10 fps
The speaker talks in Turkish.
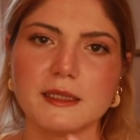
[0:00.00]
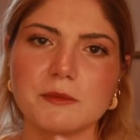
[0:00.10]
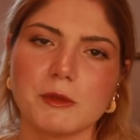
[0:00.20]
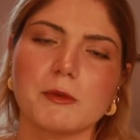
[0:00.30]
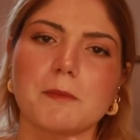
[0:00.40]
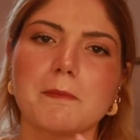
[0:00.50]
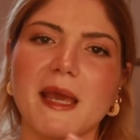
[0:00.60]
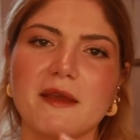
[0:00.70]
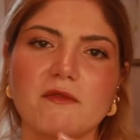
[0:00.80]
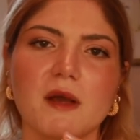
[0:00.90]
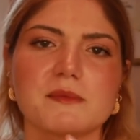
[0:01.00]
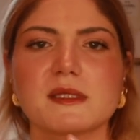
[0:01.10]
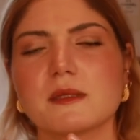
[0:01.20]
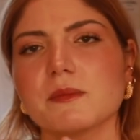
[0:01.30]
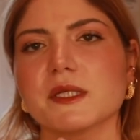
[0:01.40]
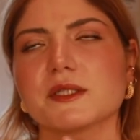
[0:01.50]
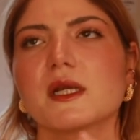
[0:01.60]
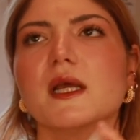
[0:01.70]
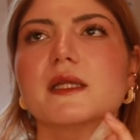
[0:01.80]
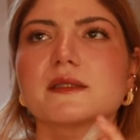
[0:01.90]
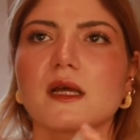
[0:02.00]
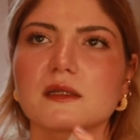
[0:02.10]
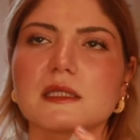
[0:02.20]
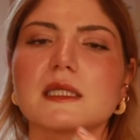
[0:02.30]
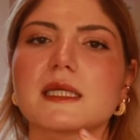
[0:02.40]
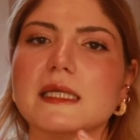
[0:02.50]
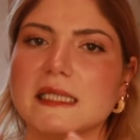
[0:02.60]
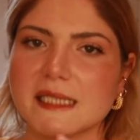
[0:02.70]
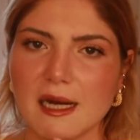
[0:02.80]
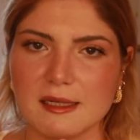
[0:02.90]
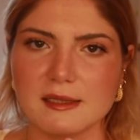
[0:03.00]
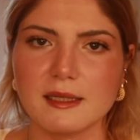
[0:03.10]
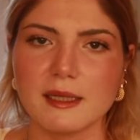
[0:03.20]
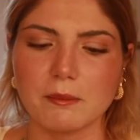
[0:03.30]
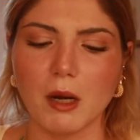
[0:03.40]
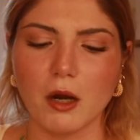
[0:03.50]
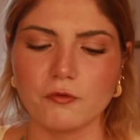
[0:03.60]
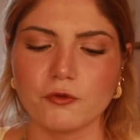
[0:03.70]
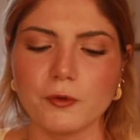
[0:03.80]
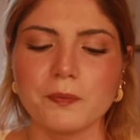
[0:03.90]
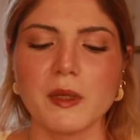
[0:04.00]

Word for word: Dediğim gibi meyvemsi bir tatlılık içerse de parfüm.